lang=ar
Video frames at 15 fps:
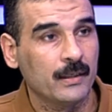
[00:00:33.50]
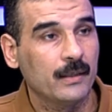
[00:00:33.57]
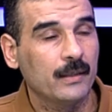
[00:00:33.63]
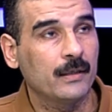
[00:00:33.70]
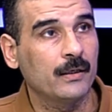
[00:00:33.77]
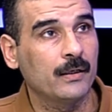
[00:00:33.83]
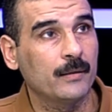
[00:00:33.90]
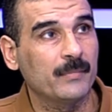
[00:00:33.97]

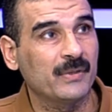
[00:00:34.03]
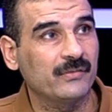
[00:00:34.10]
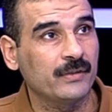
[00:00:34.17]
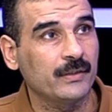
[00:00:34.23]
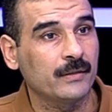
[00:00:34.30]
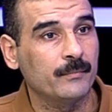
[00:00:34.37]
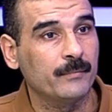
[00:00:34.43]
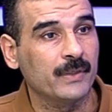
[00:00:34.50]
آه،
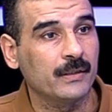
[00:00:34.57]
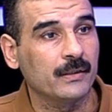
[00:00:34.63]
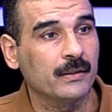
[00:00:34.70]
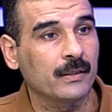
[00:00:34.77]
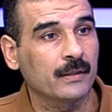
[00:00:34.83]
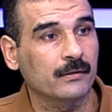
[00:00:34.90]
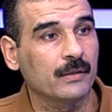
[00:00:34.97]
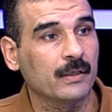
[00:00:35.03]
مزيد
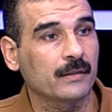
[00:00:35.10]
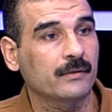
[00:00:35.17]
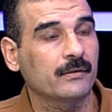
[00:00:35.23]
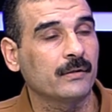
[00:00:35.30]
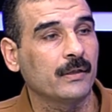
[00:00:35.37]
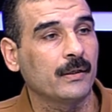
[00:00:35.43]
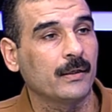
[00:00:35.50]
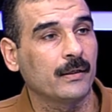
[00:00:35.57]
من الضغط
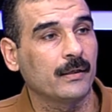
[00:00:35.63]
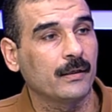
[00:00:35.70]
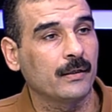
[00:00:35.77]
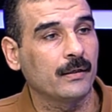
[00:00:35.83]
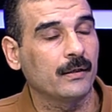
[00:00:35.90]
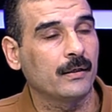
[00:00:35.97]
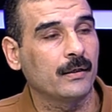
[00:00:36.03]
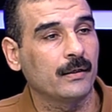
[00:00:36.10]

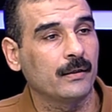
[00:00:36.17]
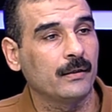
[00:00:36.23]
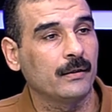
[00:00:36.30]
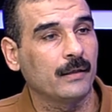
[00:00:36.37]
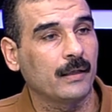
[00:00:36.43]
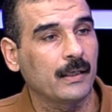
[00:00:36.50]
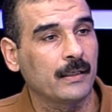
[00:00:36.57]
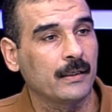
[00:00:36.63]

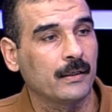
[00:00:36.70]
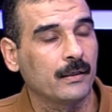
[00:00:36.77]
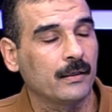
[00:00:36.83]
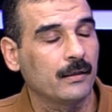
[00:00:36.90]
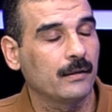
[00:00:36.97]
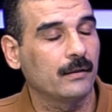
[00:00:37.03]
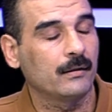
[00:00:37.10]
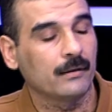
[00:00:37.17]
آه، على
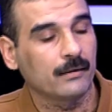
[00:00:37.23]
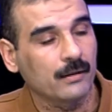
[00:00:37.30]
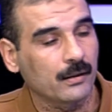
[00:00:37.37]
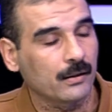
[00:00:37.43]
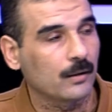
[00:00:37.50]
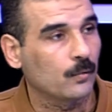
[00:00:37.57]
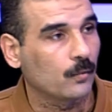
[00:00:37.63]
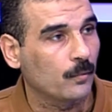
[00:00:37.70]

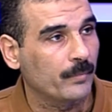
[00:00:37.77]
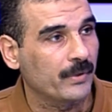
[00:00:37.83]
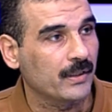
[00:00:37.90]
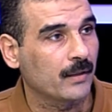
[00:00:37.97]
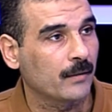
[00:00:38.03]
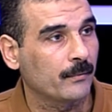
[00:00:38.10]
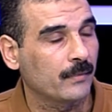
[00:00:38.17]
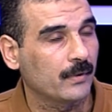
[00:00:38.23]
القاره
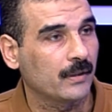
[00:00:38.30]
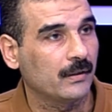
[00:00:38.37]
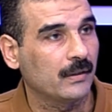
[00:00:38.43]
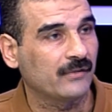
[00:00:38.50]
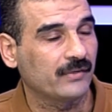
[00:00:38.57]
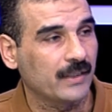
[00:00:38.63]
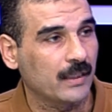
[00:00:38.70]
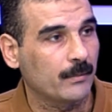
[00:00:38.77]
الاوروبيه لا
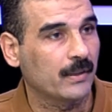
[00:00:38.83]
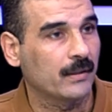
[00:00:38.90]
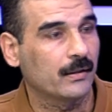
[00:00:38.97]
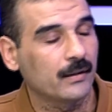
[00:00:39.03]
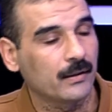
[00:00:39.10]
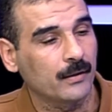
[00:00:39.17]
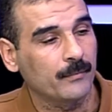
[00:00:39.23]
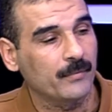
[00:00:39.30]
سيما
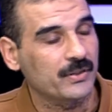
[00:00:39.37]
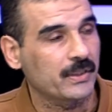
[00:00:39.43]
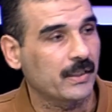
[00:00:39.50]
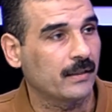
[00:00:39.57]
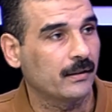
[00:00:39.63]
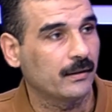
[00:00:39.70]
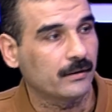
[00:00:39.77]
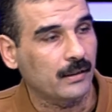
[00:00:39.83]

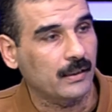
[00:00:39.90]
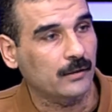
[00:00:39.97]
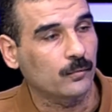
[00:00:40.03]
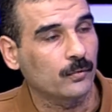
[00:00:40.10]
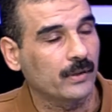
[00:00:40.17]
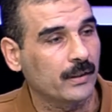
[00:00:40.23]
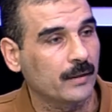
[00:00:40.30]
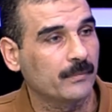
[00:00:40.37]
بشان
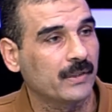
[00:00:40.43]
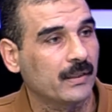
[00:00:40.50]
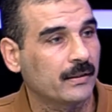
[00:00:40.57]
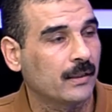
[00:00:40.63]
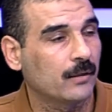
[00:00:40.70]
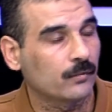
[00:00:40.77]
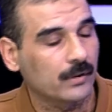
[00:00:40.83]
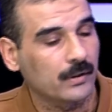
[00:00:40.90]
تعطل
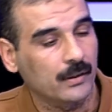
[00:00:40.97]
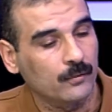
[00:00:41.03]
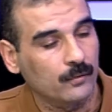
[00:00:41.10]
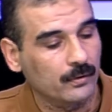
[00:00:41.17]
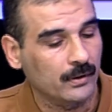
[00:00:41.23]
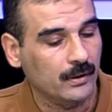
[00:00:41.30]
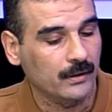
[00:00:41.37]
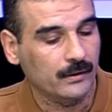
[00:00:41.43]
الامداد او
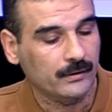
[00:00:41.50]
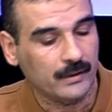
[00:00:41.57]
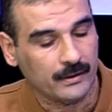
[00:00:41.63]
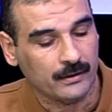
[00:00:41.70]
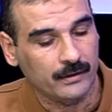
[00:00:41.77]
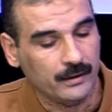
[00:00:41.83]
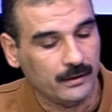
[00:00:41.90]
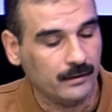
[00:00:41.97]
او
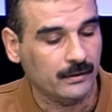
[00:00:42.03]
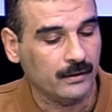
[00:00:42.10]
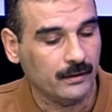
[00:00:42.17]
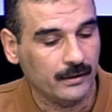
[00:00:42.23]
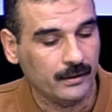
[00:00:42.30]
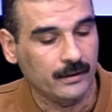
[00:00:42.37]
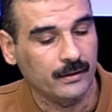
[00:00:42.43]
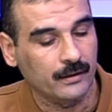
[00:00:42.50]

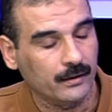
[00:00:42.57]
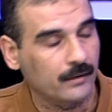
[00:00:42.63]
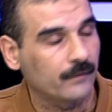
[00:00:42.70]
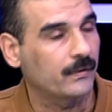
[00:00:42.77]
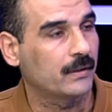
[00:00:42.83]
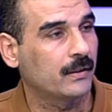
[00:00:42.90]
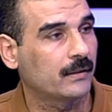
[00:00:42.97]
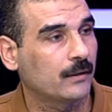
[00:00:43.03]
تقليل
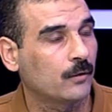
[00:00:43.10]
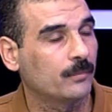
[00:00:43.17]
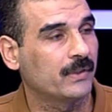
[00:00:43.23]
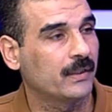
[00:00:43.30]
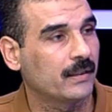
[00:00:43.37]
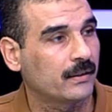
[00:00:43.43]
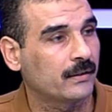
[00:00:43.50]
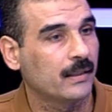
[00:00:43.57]
انخفاضات او
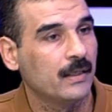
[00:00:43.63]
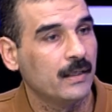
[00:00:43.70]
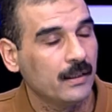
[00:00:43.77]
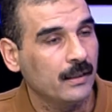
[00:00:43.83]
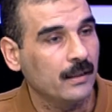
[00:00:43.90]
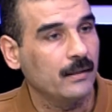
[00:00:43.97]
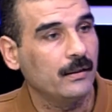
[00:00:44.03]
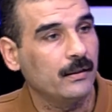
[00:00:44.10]
امدادات
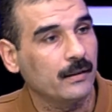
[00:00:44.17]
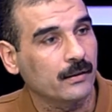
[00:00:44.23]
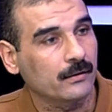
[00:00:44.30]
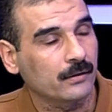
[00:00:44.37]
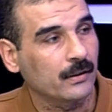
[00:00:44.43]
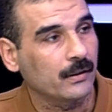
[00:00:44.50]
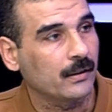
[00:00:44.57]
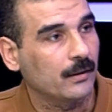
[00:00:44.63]

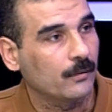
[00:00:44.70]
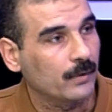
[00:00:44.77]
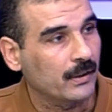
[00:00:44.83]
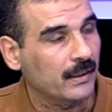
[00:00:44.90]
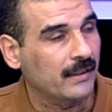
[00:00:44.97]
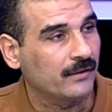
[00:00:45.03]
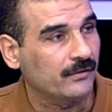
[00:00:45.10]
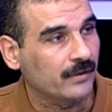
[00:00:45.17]
الطاقه
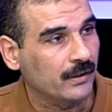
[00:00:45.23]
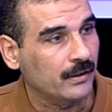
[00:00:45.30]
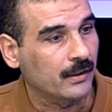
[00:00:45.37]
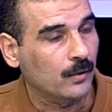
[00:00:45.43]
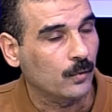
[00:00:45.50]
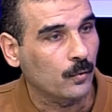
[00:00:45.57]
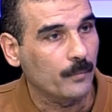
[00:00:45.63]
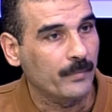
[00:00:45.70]
والغاز الى
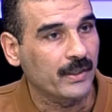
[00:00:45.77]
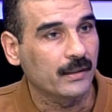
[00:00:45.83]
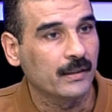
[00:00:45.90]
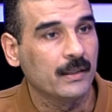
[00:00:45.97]
اوروبا